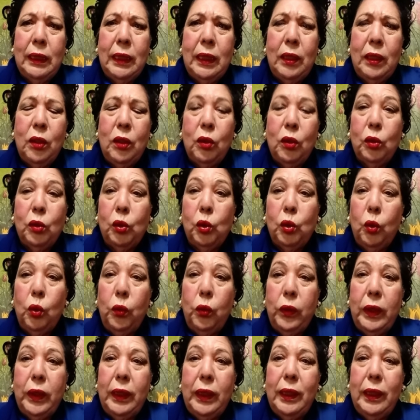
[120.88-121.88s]
de
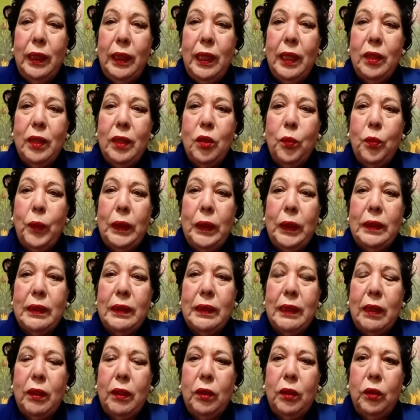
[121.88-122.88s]
octubre del año
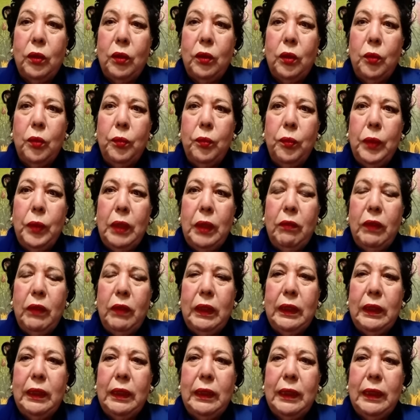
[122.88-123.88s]
pasado,
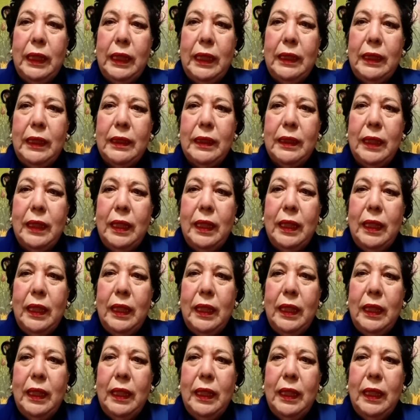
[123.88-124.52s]
2023,